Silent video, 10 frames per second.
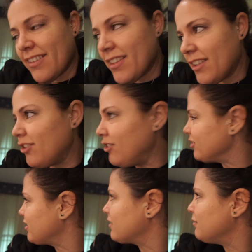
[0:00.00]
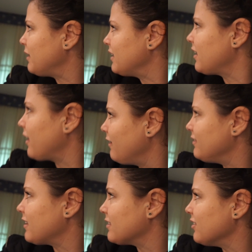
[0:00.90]
Yo no salgo más allá de la
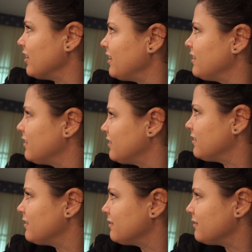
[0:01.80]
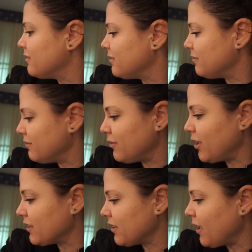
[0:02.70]
habitación, ¿eh?
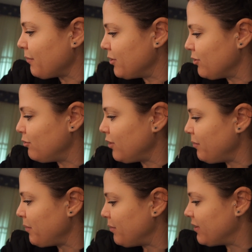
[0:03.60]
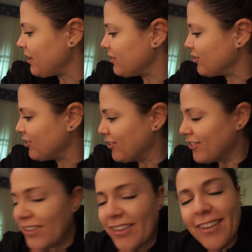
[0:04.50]
Voy a cenar mi yogur y mi pistacho
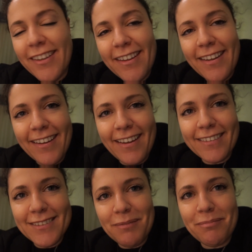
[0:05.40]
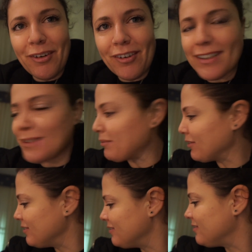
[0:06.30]
y chimpón. Pues yo voy a
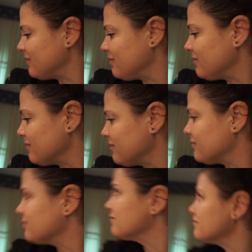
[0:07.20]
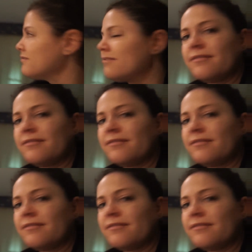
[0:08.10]
tomar una cerveza viendo el partido